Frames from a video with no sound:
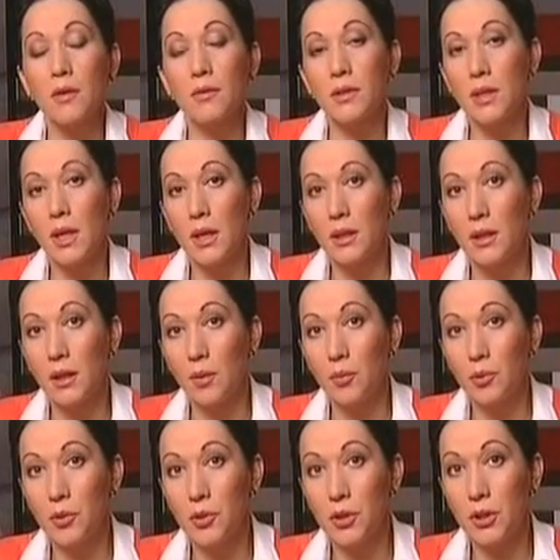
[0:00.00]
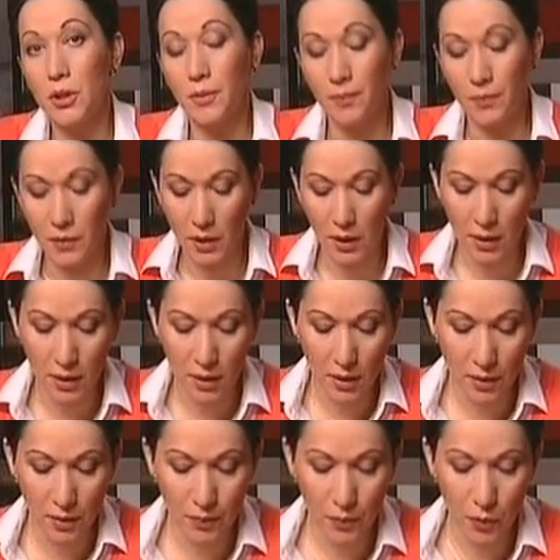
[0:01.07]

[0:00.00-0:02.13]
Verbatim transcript: в здание на площади Тахрир,